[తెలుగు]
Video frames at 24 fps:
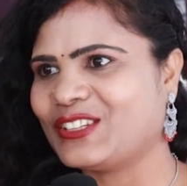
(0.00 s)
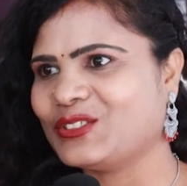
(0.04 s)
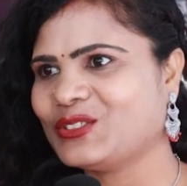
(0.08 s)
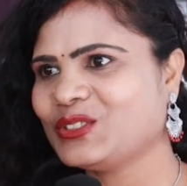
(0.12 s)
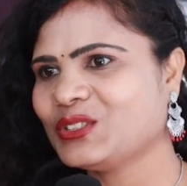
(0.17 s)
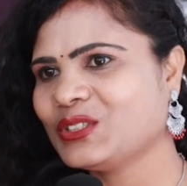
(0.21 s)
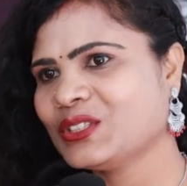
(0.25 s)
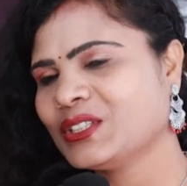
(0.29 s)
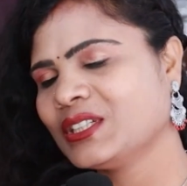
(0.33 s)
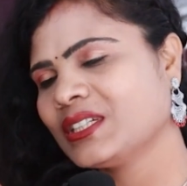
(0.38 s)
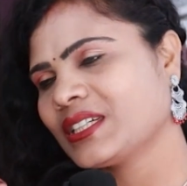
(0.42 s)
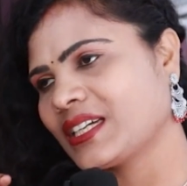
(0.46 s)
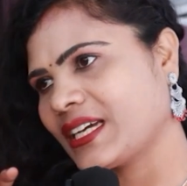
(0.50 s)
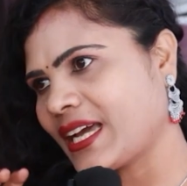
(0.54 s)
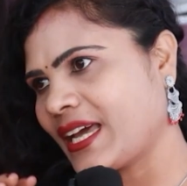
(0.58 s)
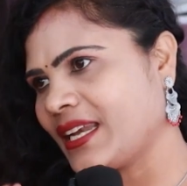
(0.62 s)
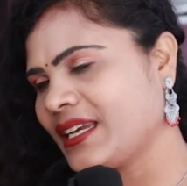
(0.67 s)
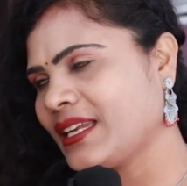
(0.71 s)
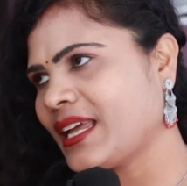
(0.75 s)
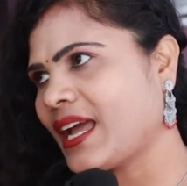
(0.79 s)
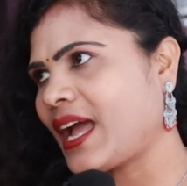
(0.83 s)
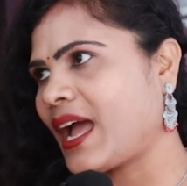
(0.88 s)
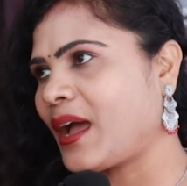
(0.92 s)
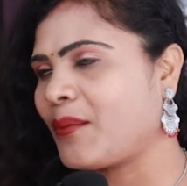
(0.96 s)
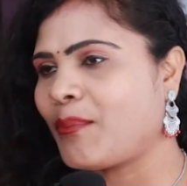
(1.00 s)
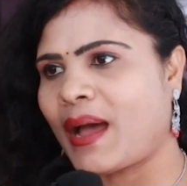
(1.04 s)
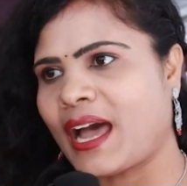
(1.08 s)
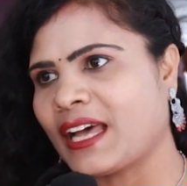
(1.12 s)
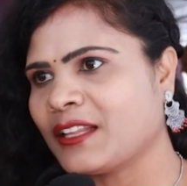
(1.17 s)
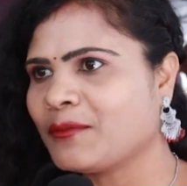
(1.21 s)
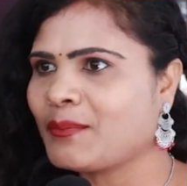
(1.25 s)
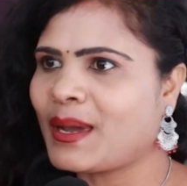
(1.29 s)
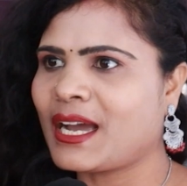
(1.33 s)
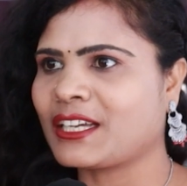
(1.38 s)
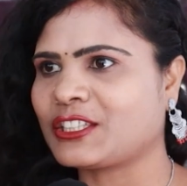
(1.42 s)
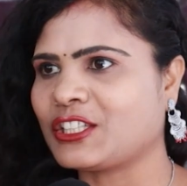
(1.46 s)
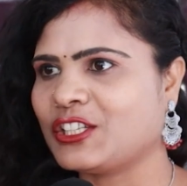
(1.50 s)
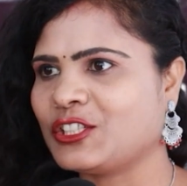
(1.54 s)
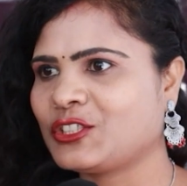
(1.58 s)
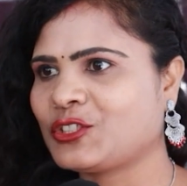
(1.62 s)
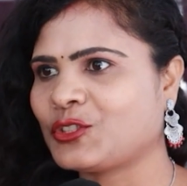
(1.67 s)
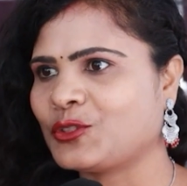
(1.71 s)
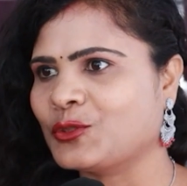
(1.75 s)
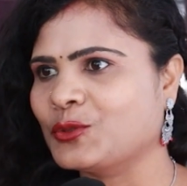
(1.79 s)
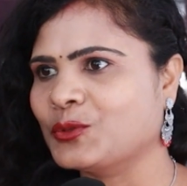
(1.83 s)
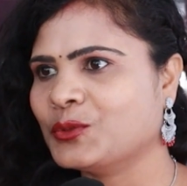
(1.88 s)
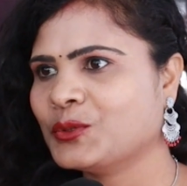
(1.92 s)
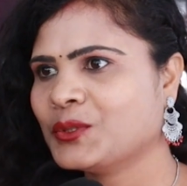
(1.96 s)
రాదు కానీ ఆ బాధ మాకు
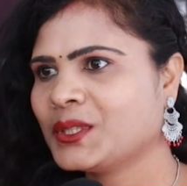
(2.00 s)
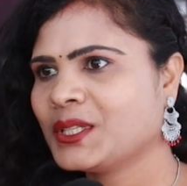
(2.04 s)
తెలుసును